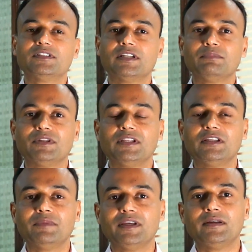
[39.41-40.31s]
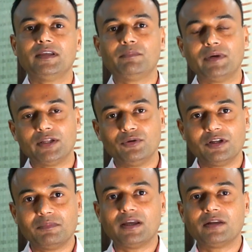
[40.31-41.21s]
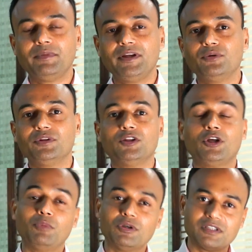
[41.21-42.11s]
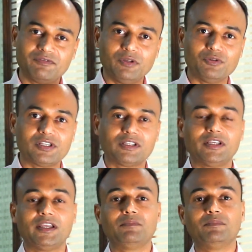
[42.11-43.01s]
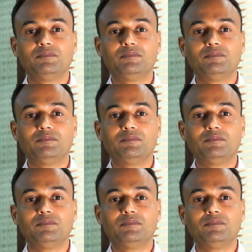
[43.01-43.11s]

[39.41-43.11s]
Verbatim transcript: जन्मतिथि में एक पर्टिकुलर बार रिपीट होता है तो आप बहुत सफल हो सकते हैं